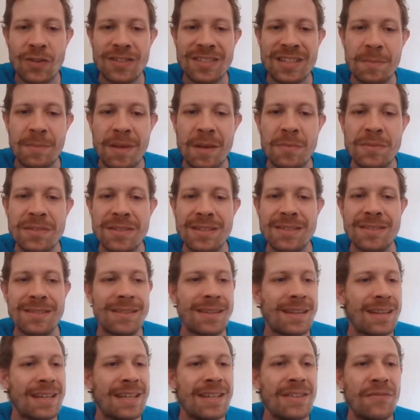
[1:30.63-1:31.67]
Nós sabemos
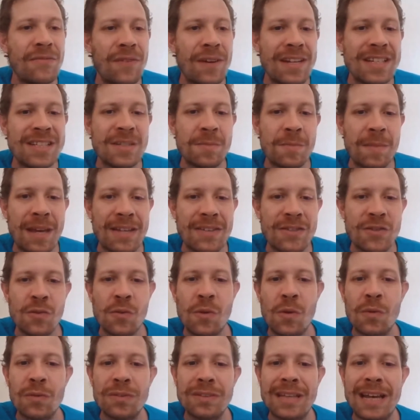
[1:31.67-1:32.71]
que, infelizmente,
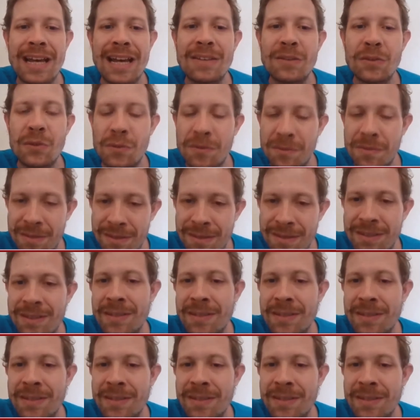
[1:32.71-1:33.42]
o contato